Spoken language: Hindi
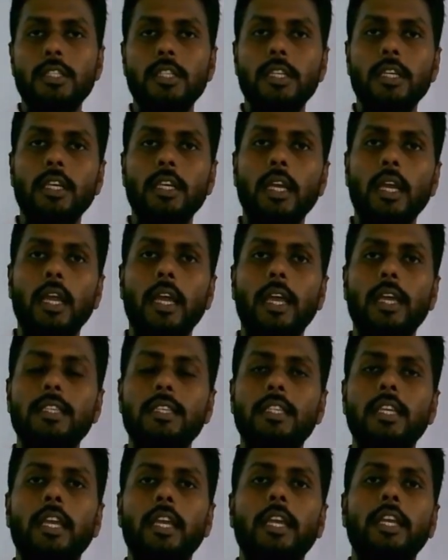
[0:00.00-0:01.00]
से
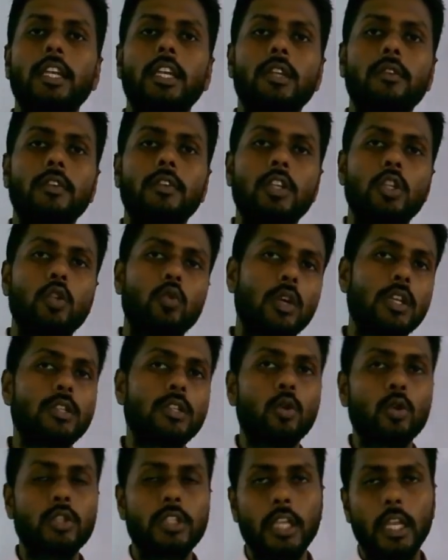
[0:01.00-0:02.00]
ऐसे इंडिविजुअल्स
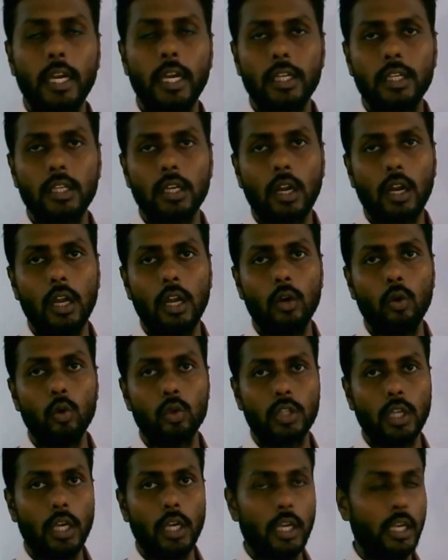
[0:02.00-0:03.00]
को सेलेक्ट करना
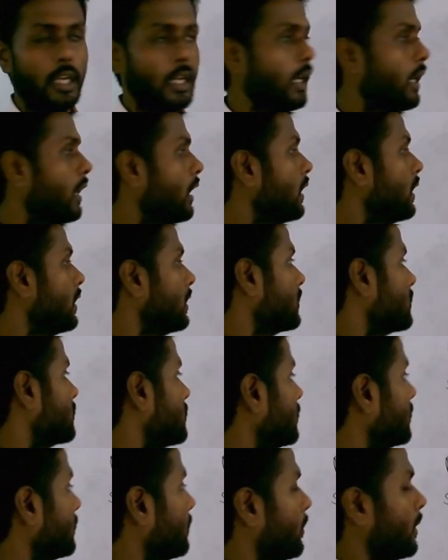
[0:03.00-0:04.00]
होता है
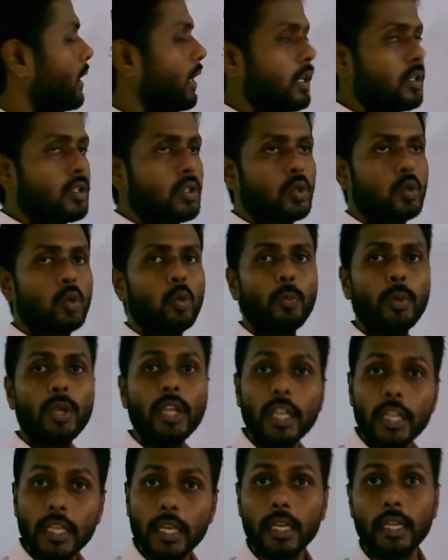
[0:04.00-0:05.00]
जिनमें
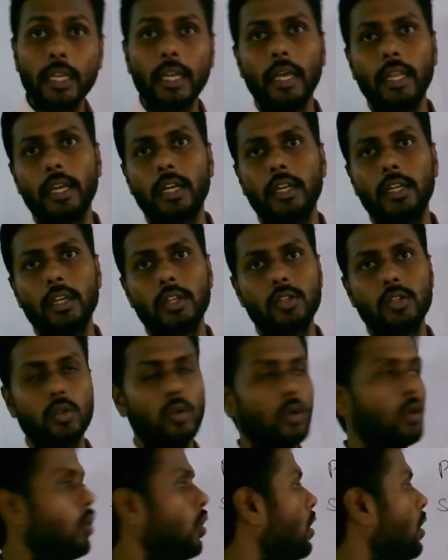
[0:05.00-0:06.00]
सुपीरियर कैरेक्टर्स
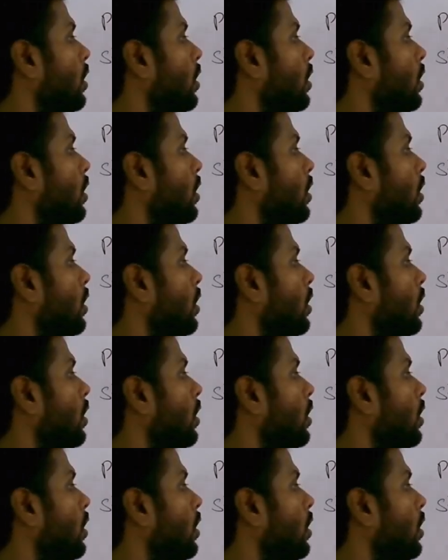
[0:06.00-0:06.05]
हों